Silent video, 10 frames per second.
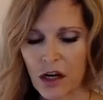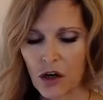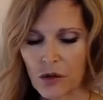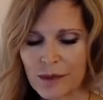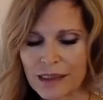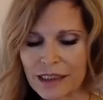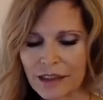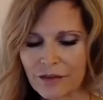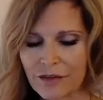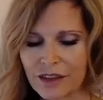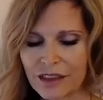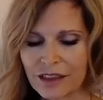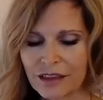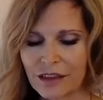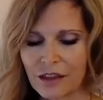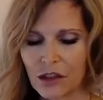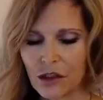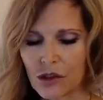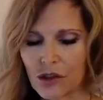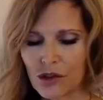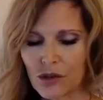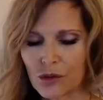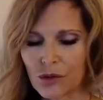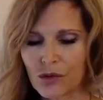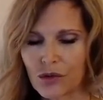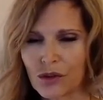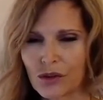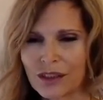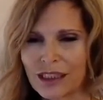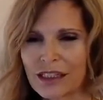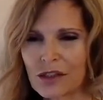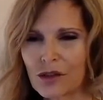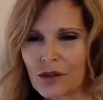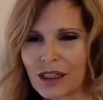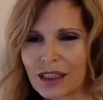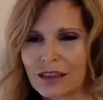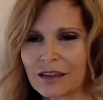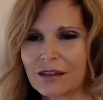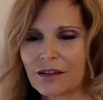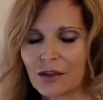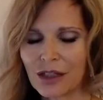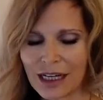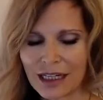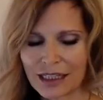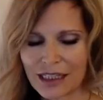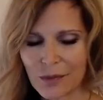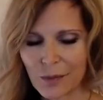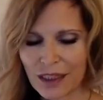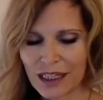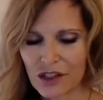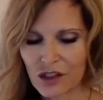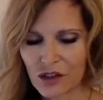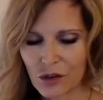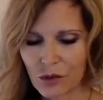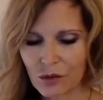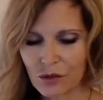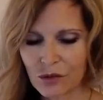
Observez le souffle naturel de la respiration.